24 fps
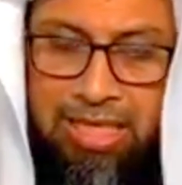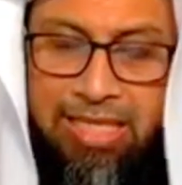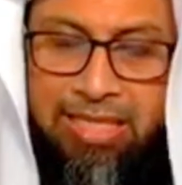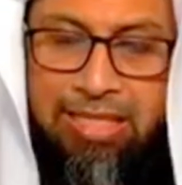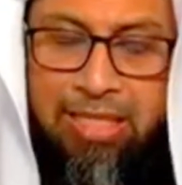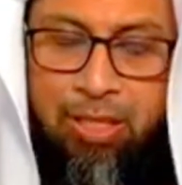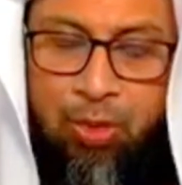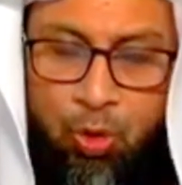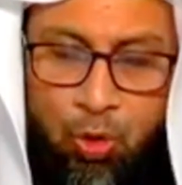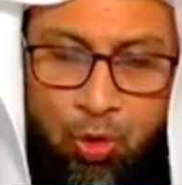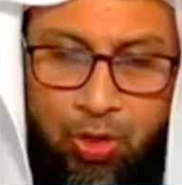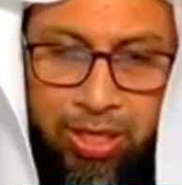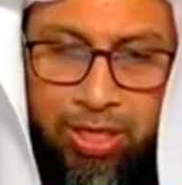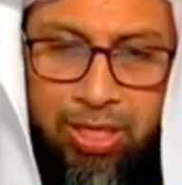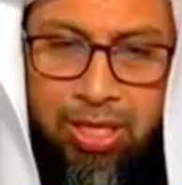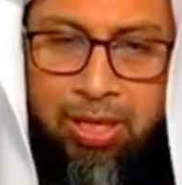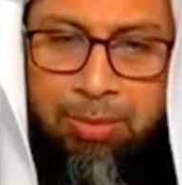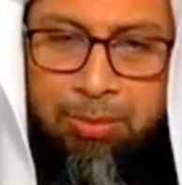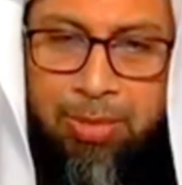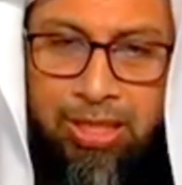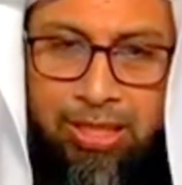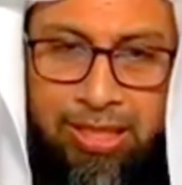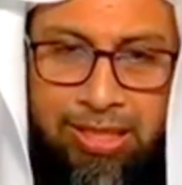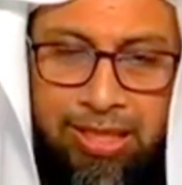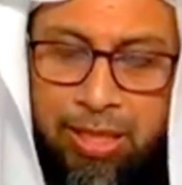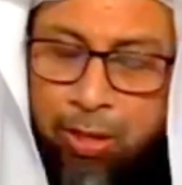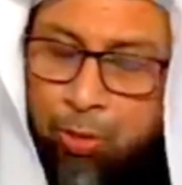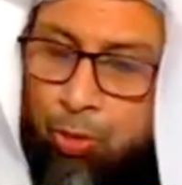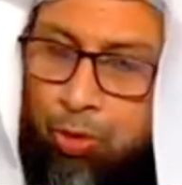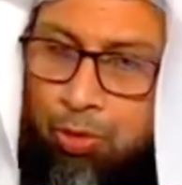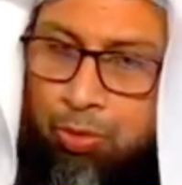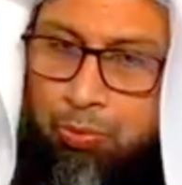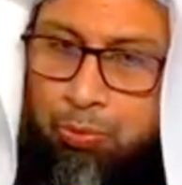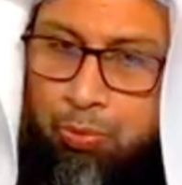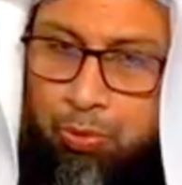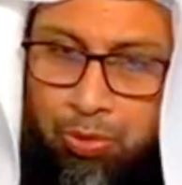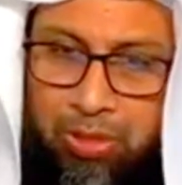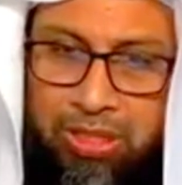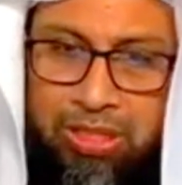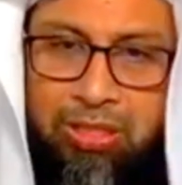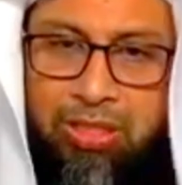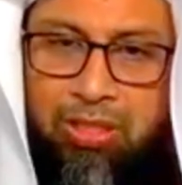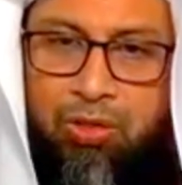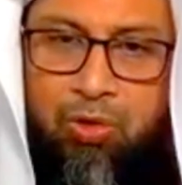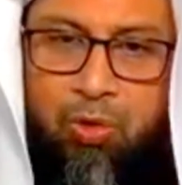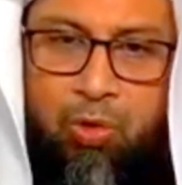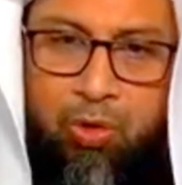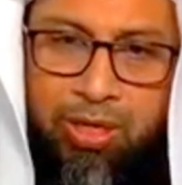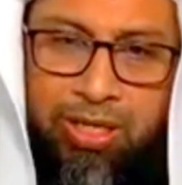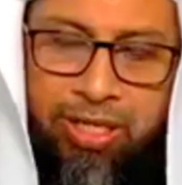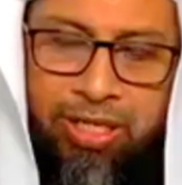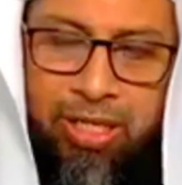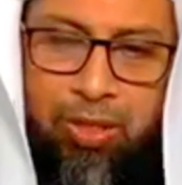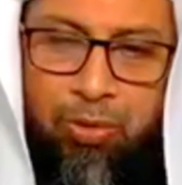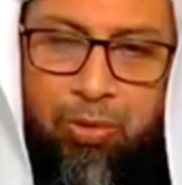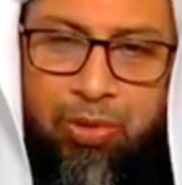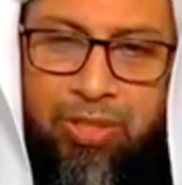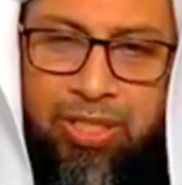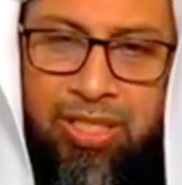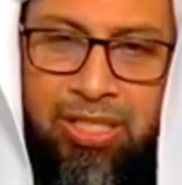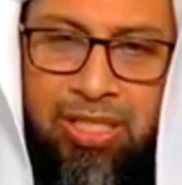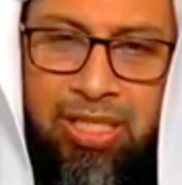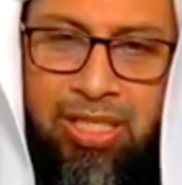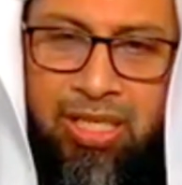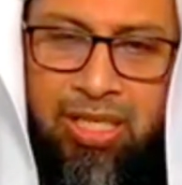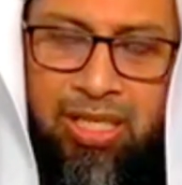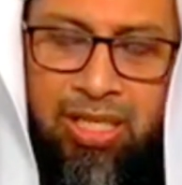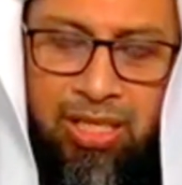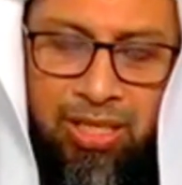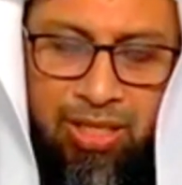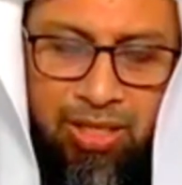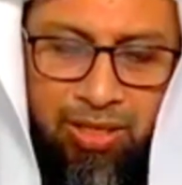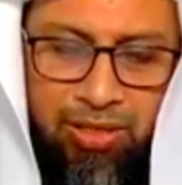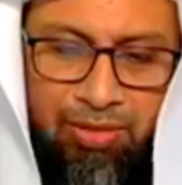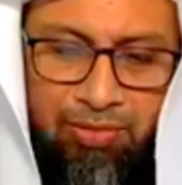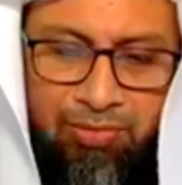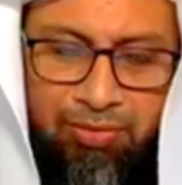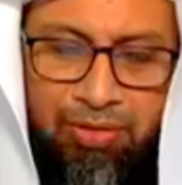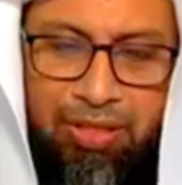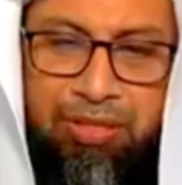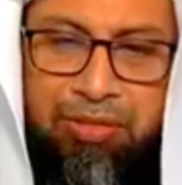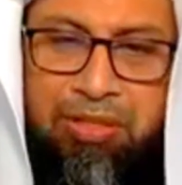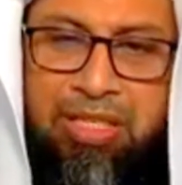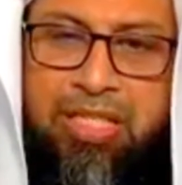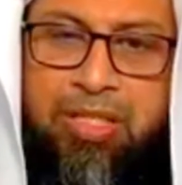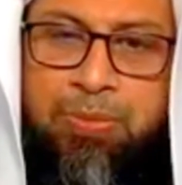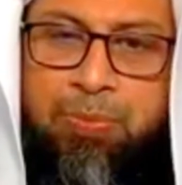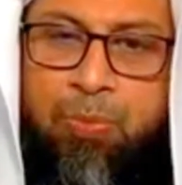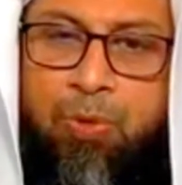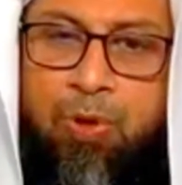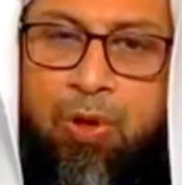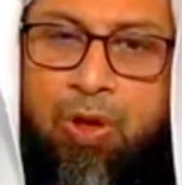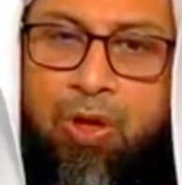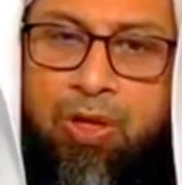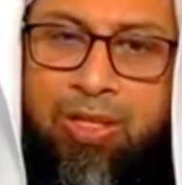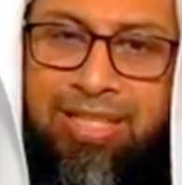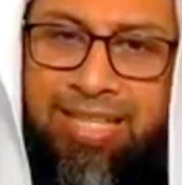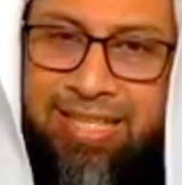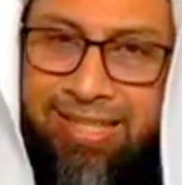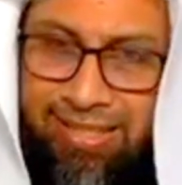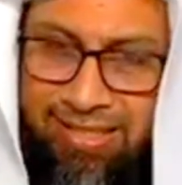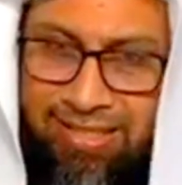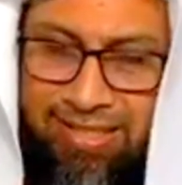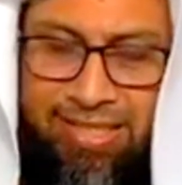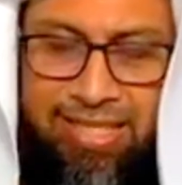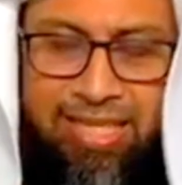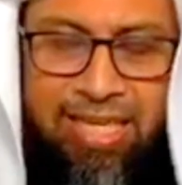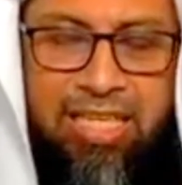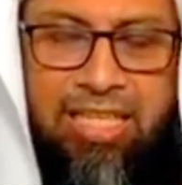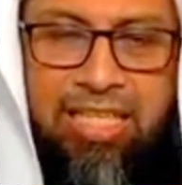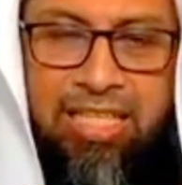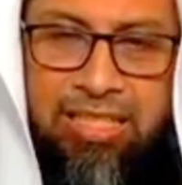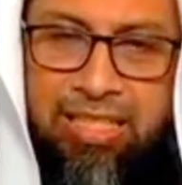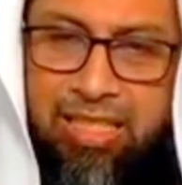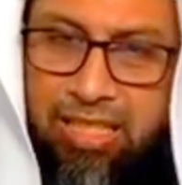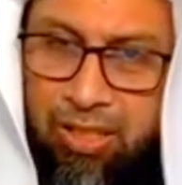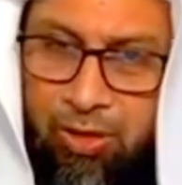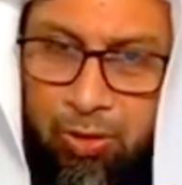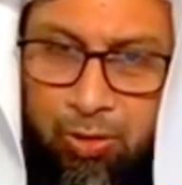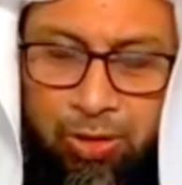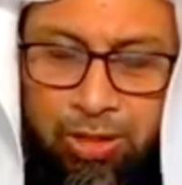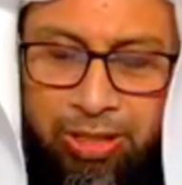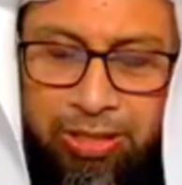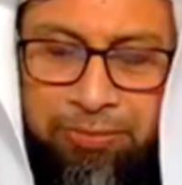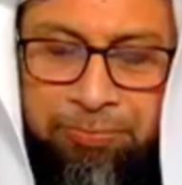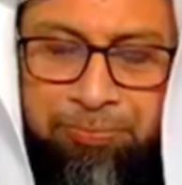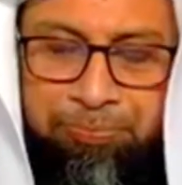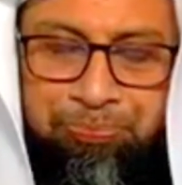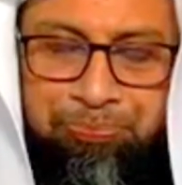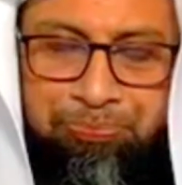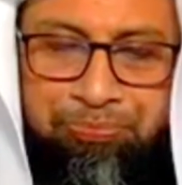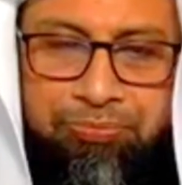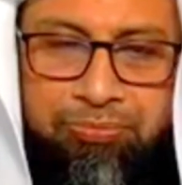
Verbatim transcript: সে কাজটা করেন আমাকে কেউ কেউ বলেছেন করেন কিন্তু সেটা ভেরি স্মল স্কেলে তারা করেন